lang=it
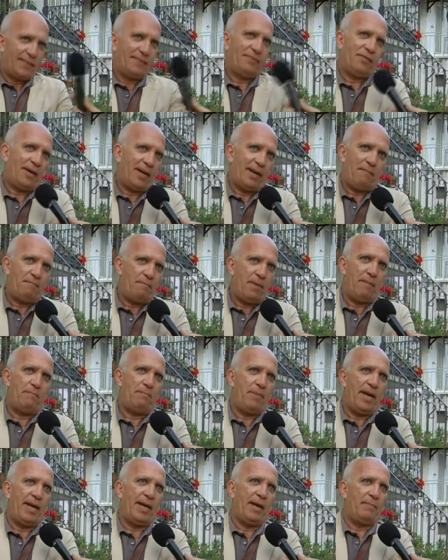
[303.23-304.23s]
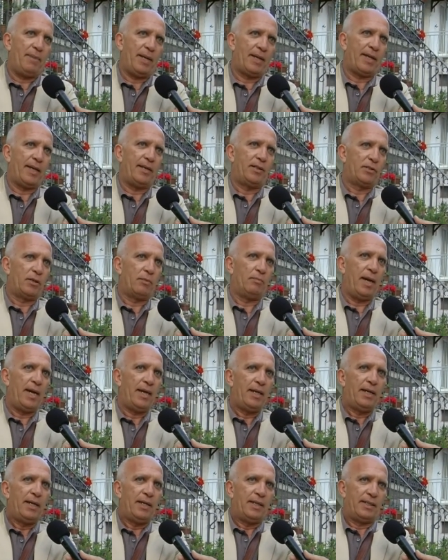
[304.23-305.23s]
Farebbe bene perché
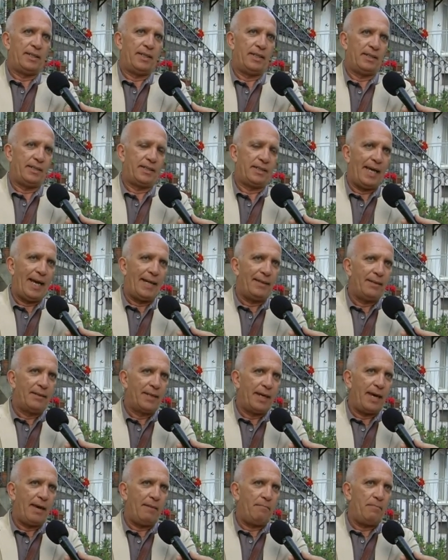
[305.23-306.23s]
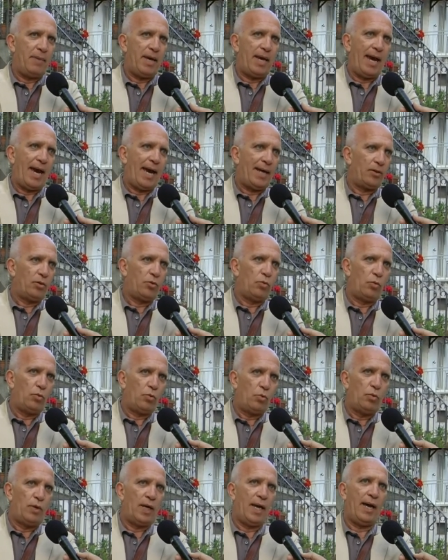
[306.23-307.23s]
insomma si andrebbe ad
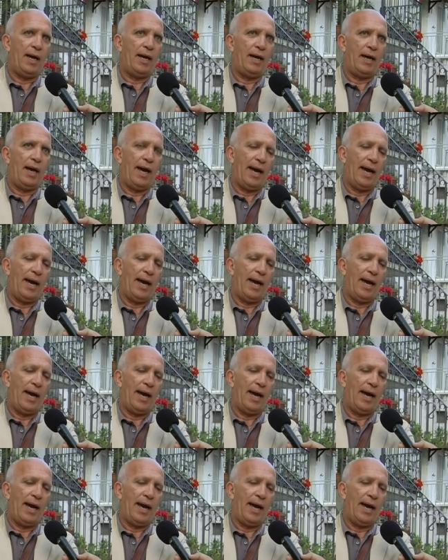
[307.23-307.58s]
una,